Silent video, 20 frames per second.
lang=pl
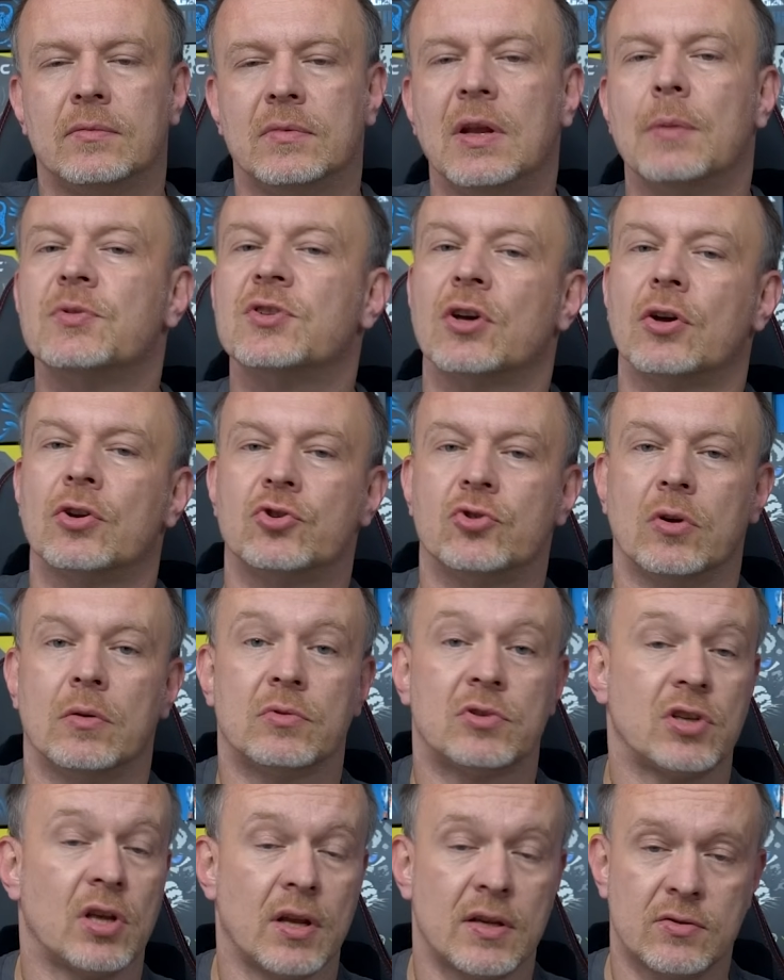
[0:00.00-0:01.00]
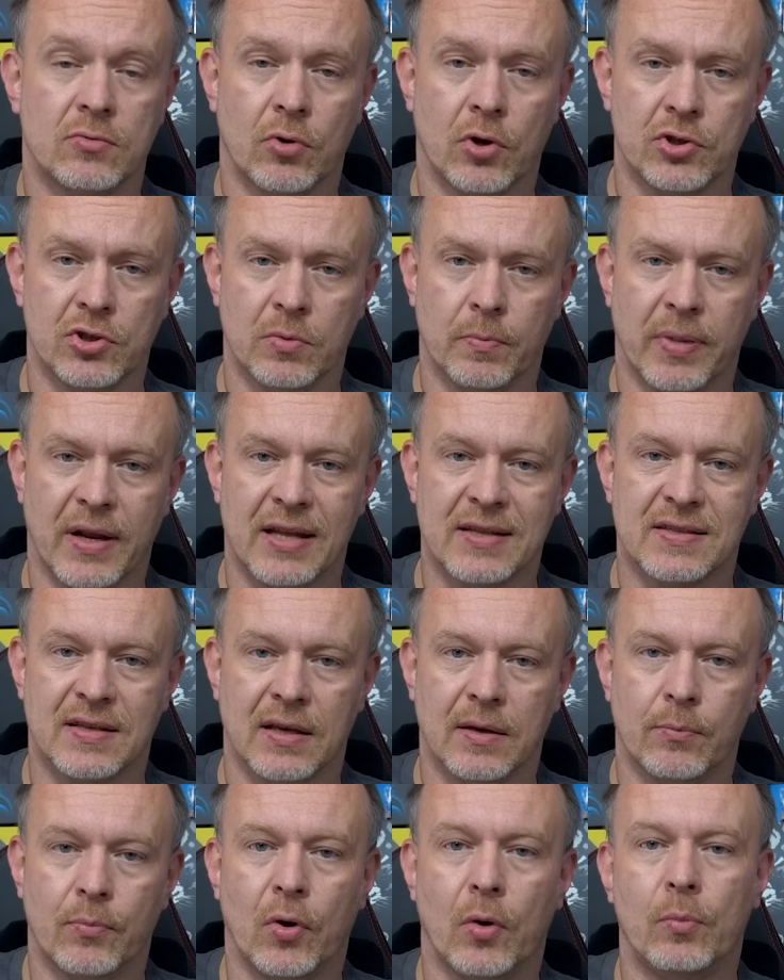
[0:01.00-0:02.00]
nie przekroczyłem 14 godzin
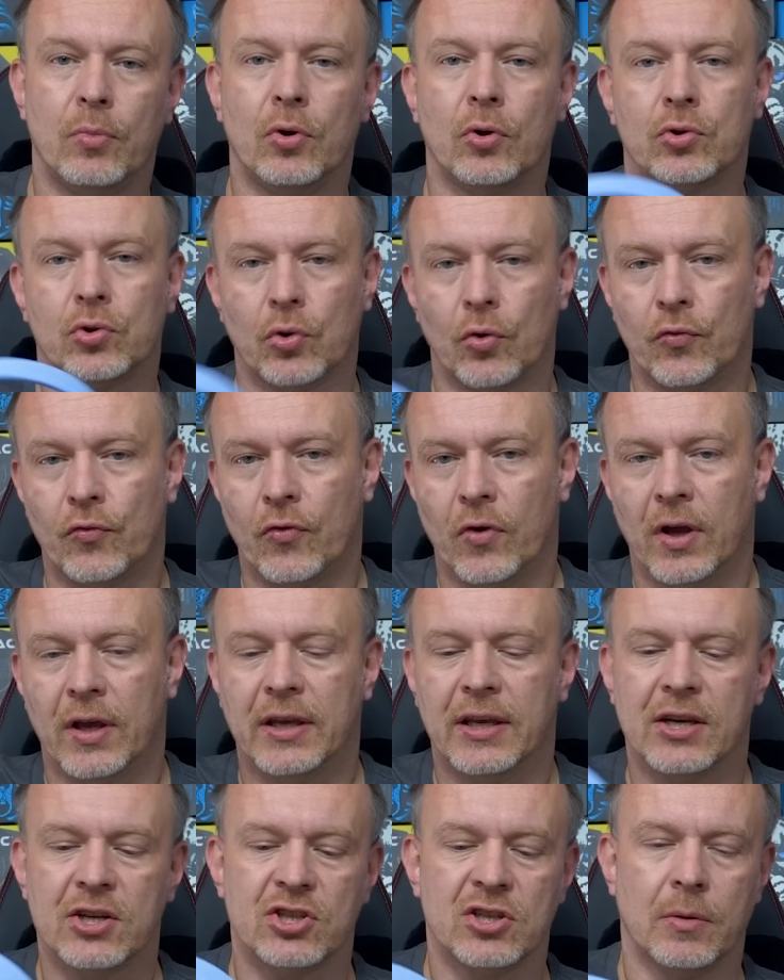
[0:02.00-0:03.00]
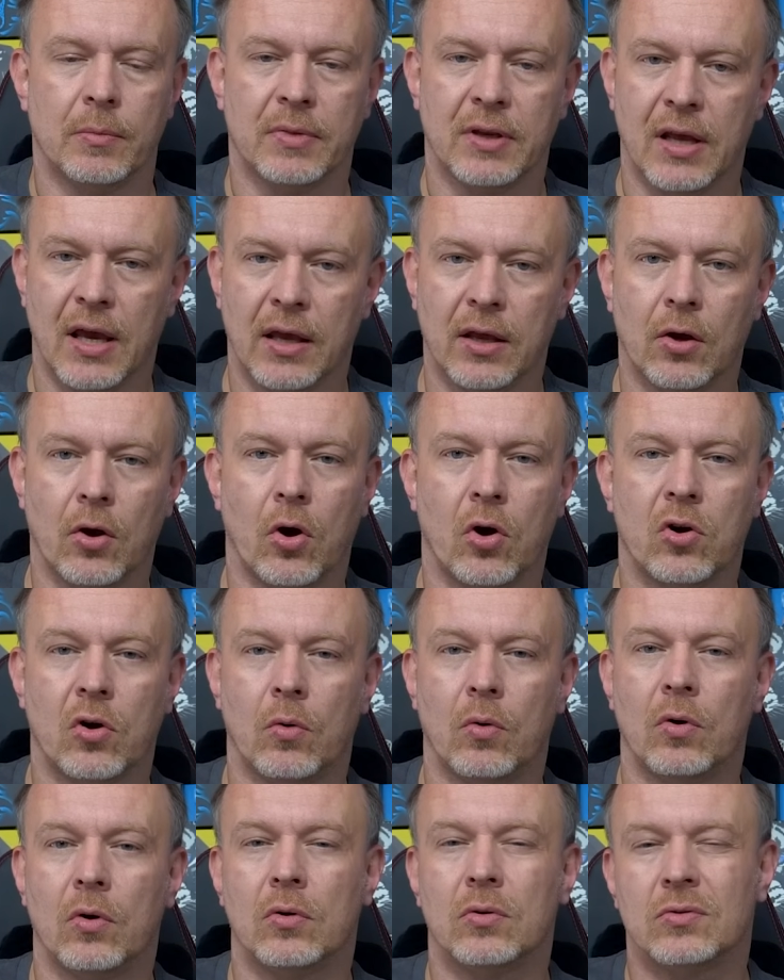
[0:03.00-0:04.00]
pracy po Bluetooth, jeszcze mniej,
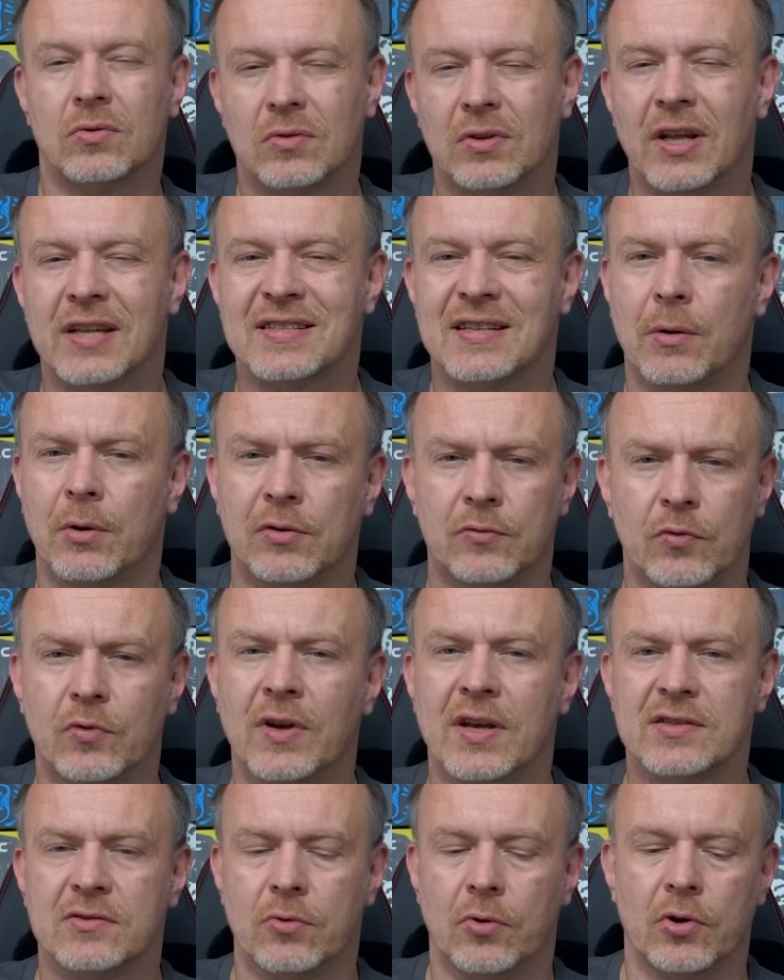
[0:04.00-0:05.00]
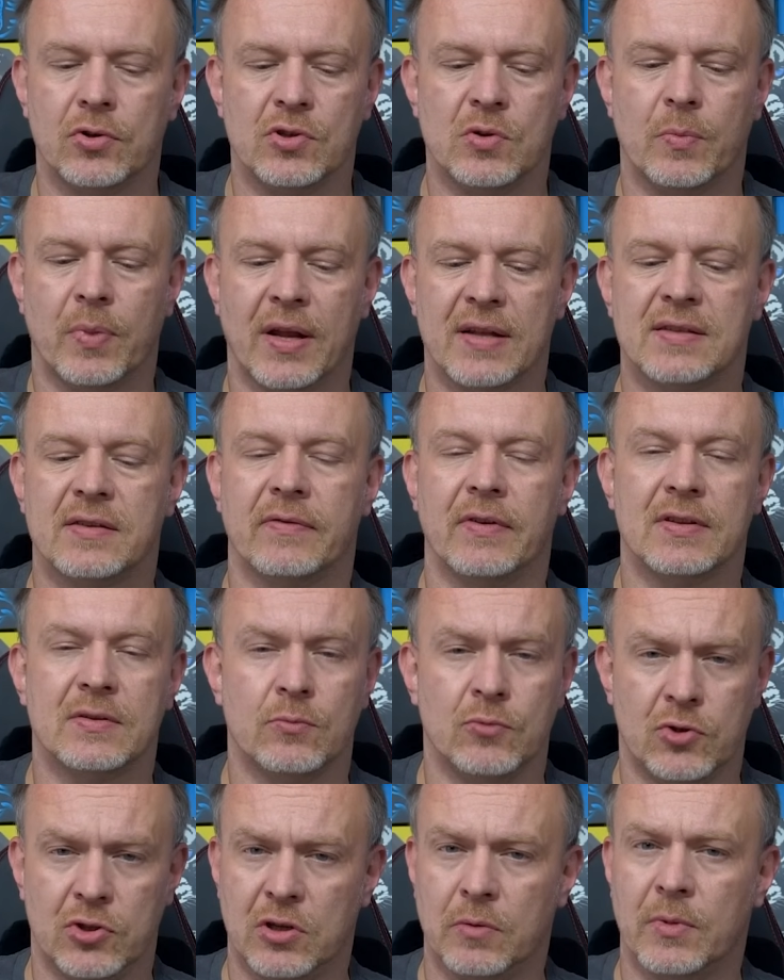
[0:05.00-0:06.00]
około niecałych 12 godzin pracy, więc
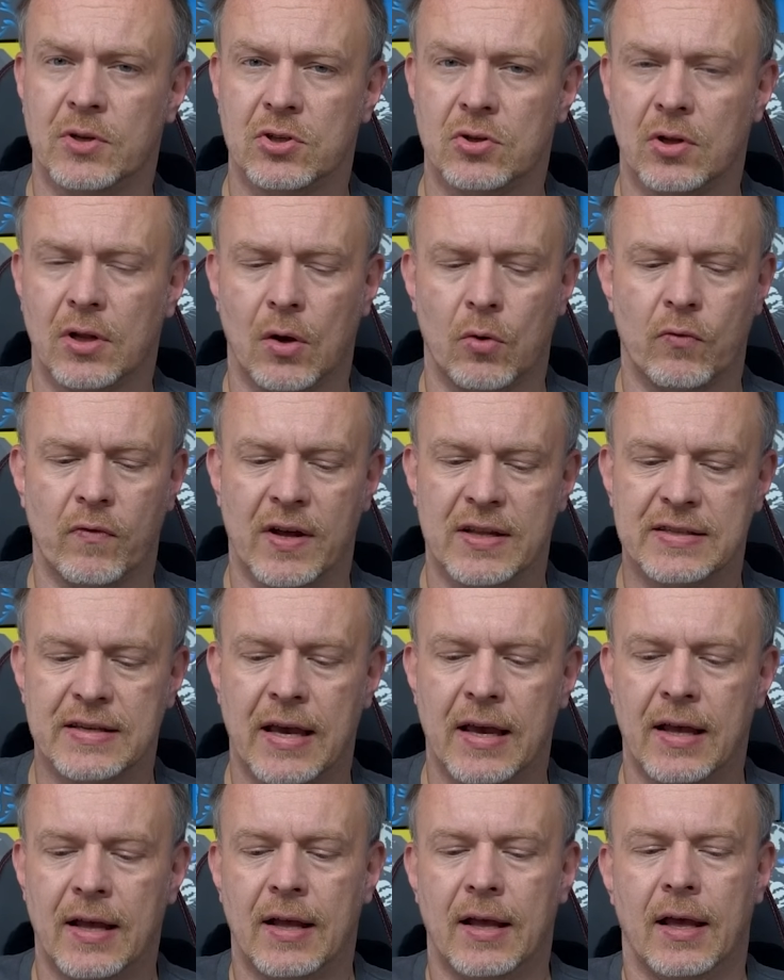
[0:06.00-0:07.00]
musicie mieć to na uwadze,